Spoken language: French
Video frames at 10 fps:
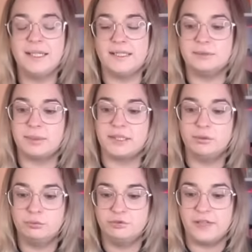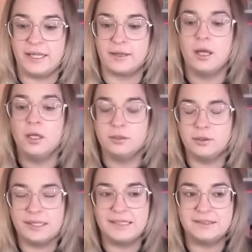l'esprit ouvert
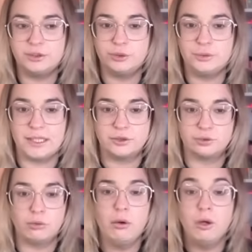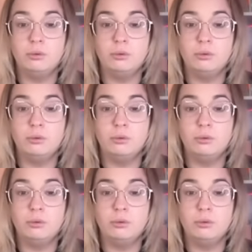dans la situation